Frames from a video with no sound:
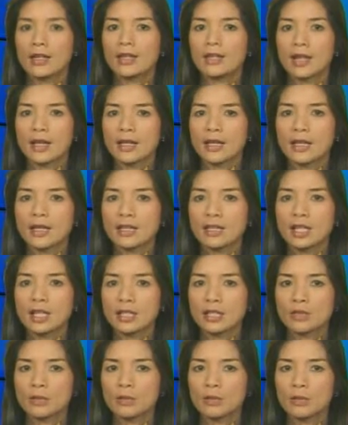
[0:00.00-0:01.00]
đã diễn ra
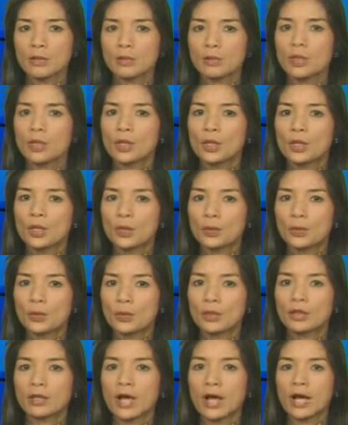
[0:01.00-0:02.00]
trong lúc dân
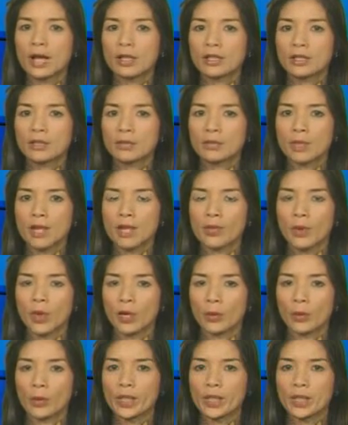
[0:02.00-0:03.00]
quân đang ở trong giai
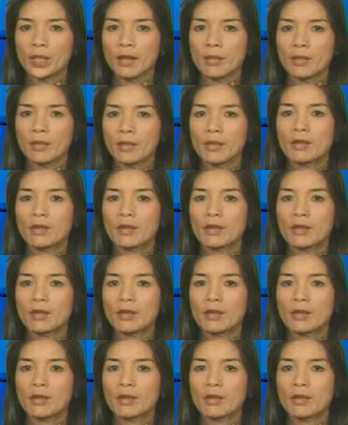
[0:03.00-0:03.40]
đoạn nguy cấp